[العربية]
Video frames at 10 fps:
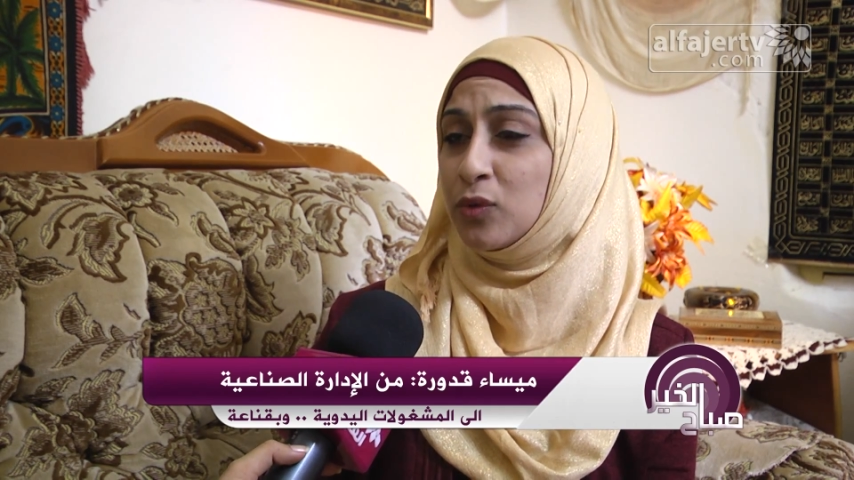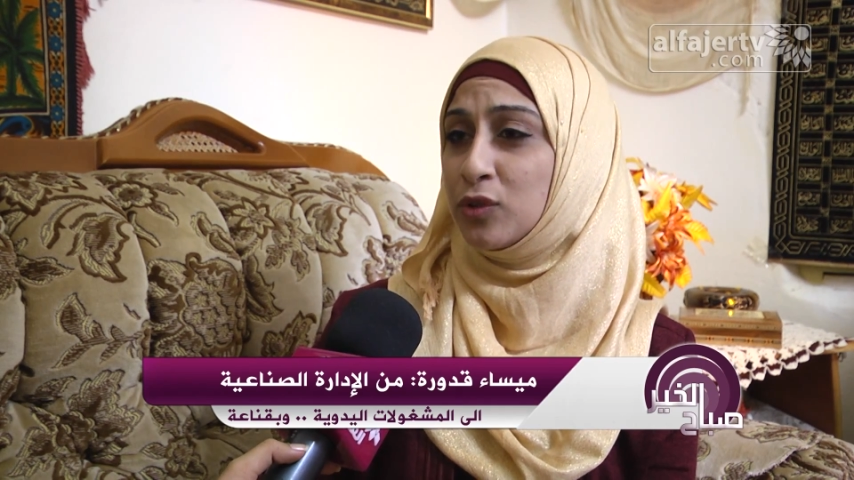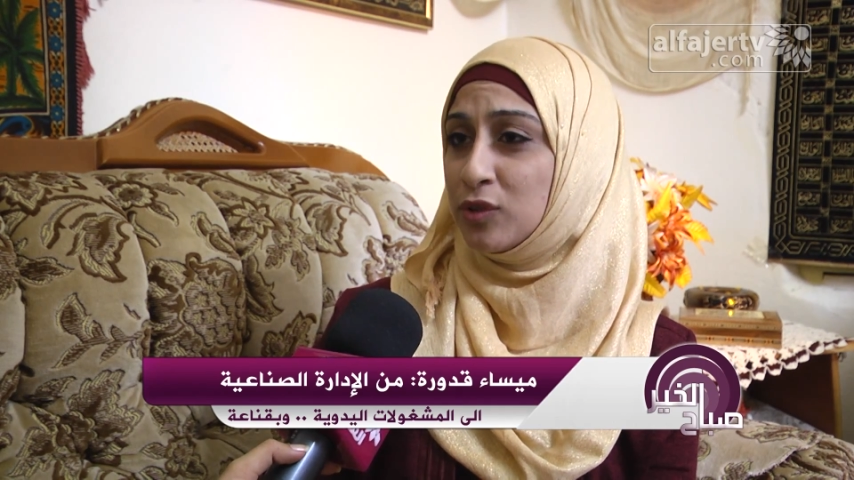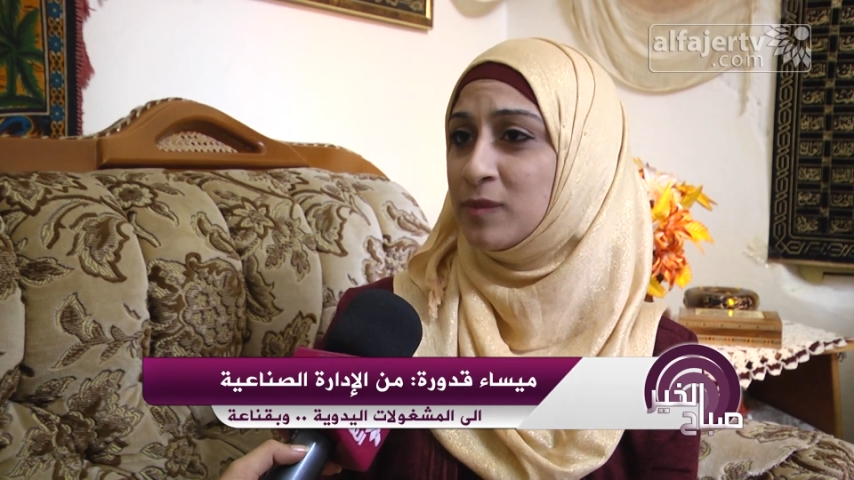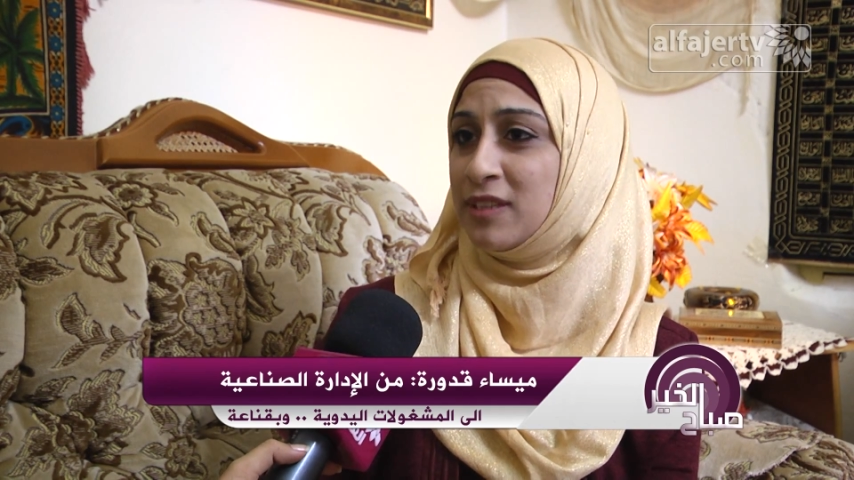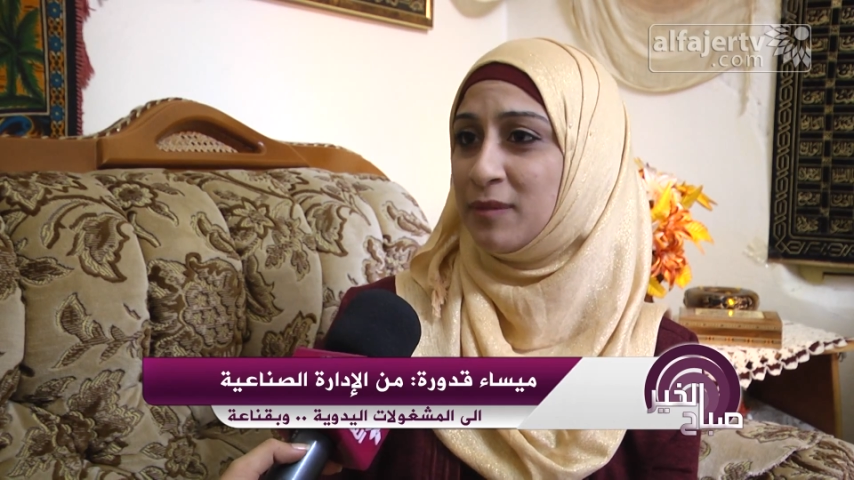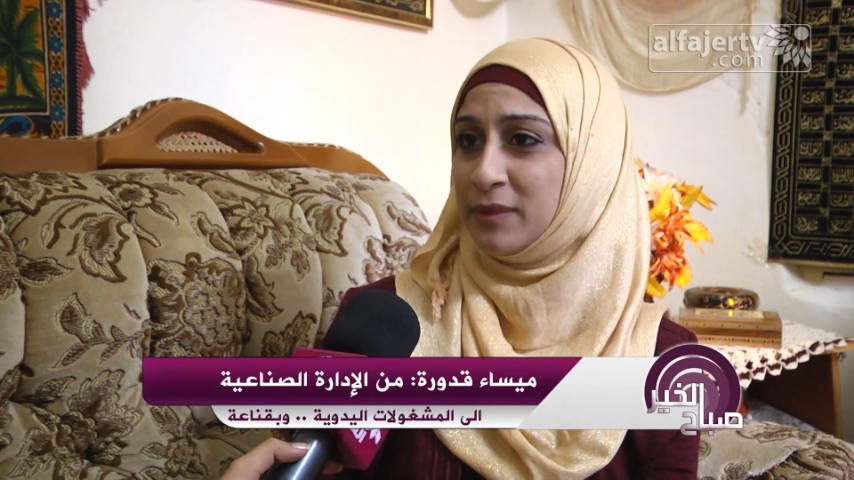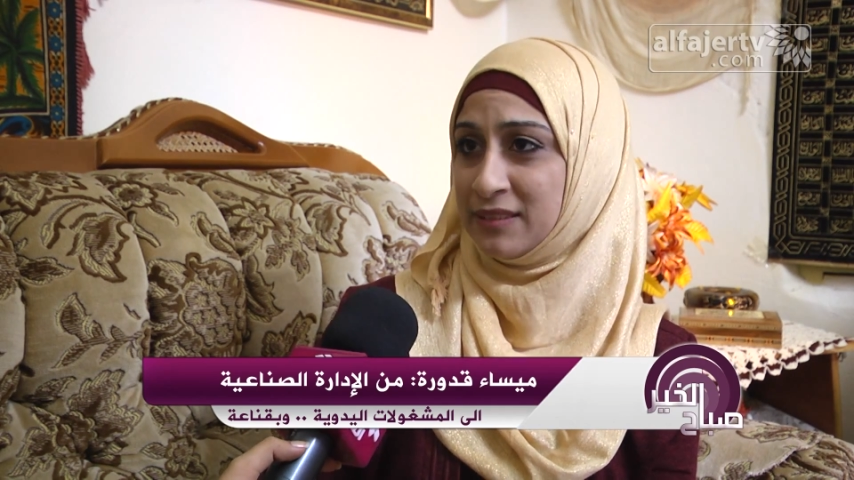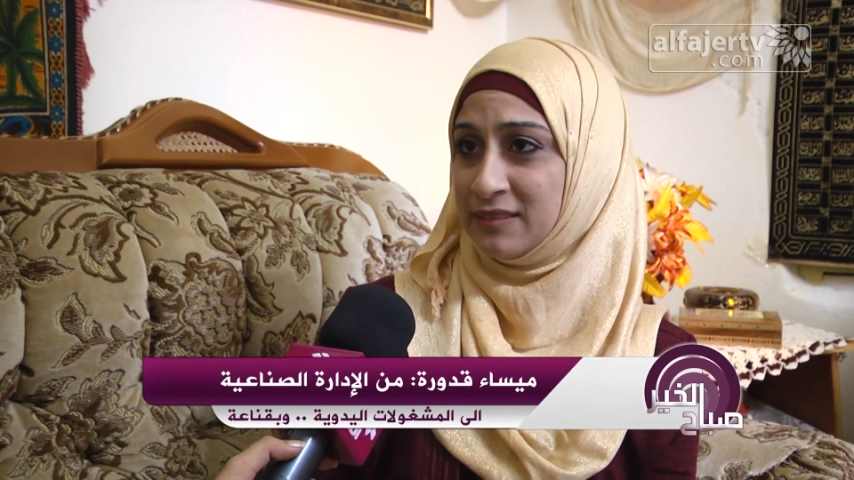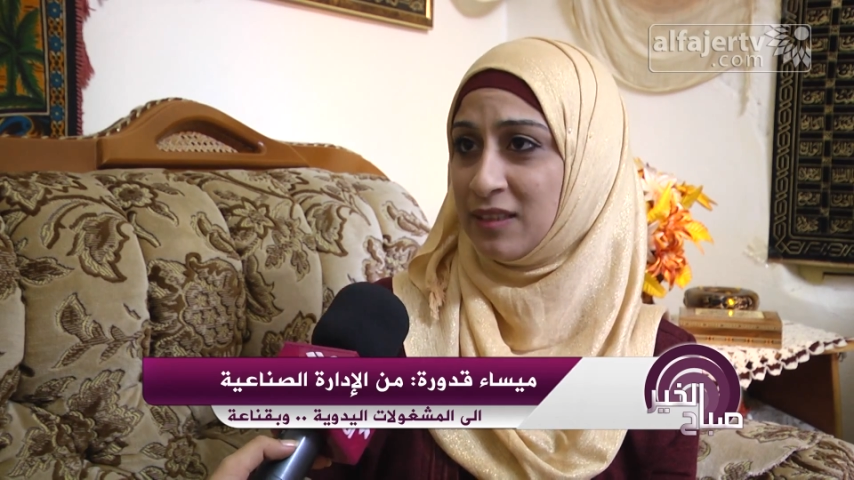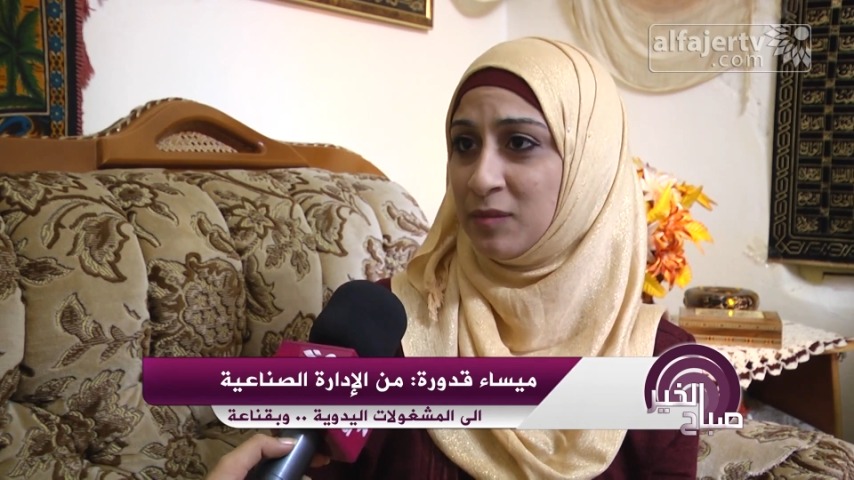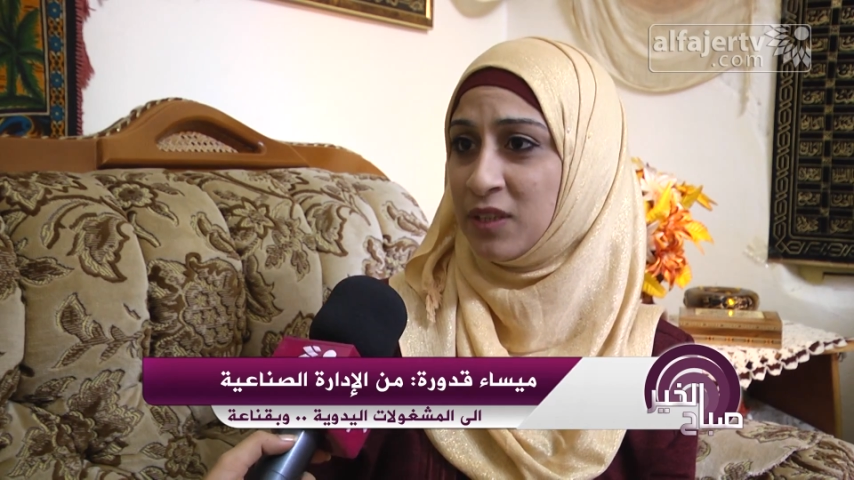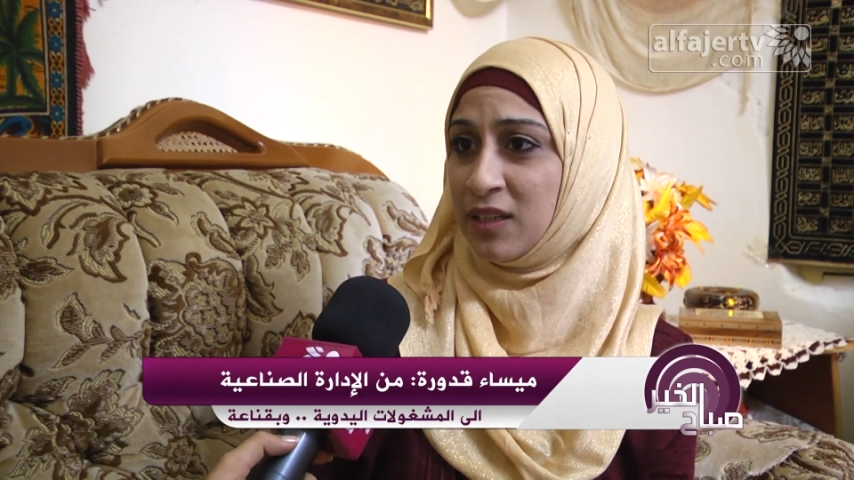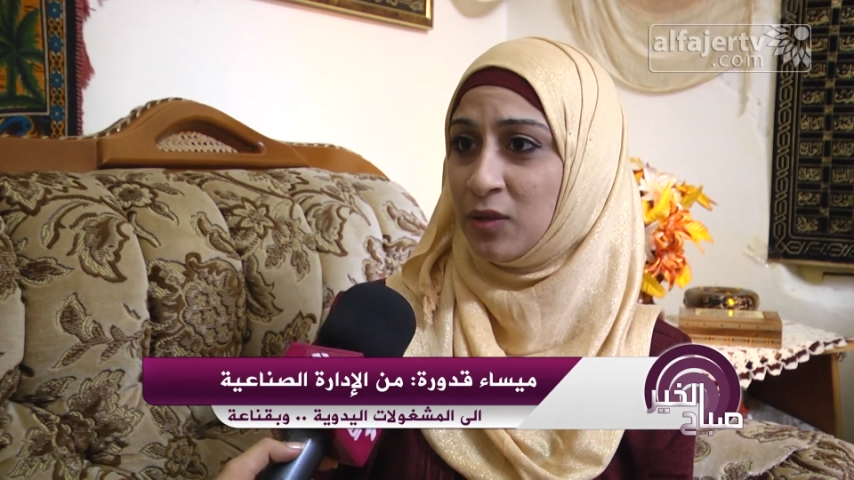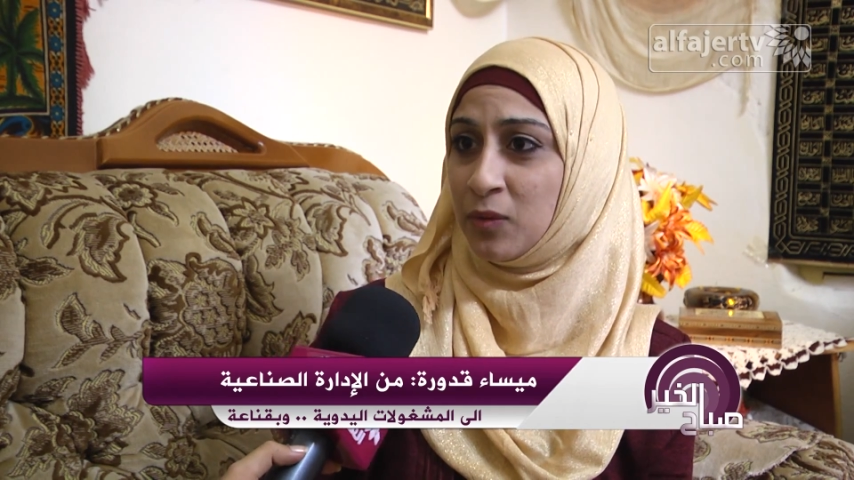وكنت متابعتها من
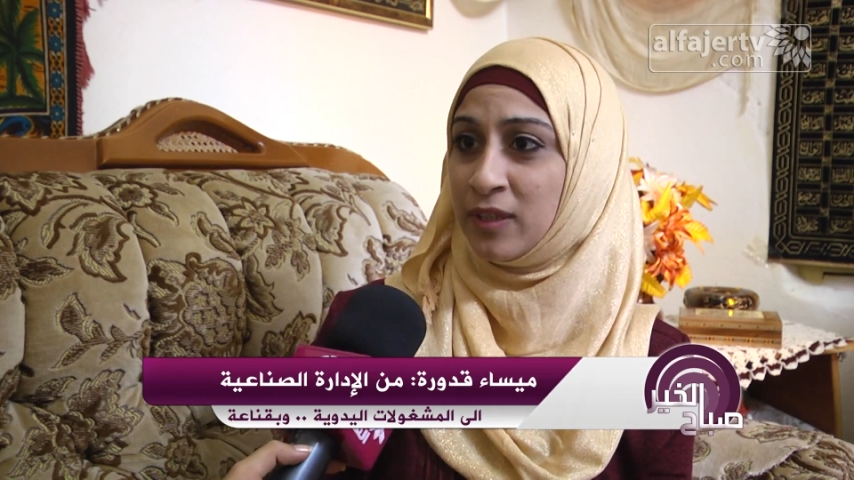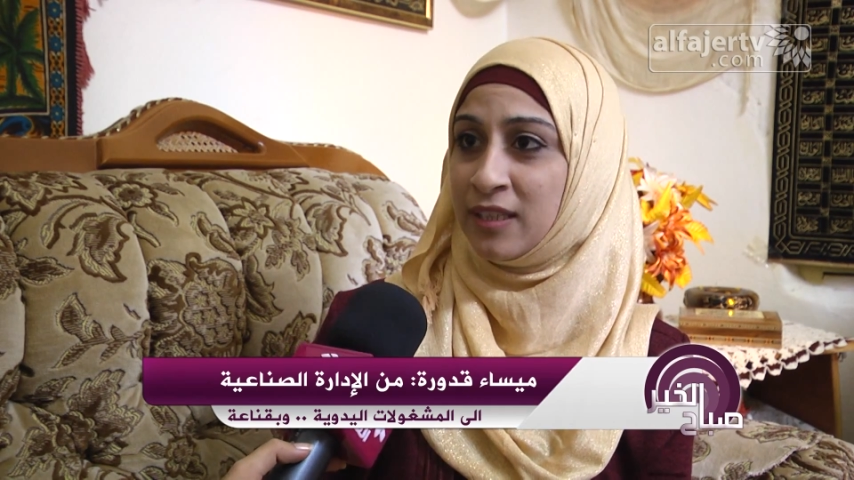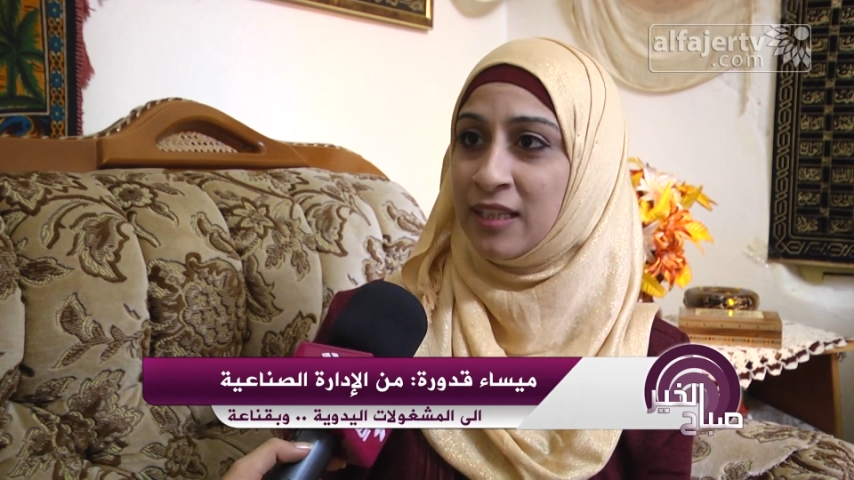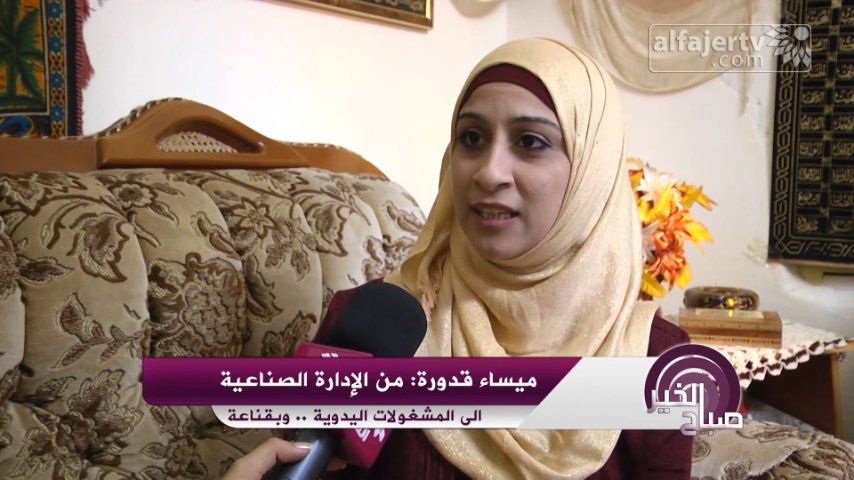الأول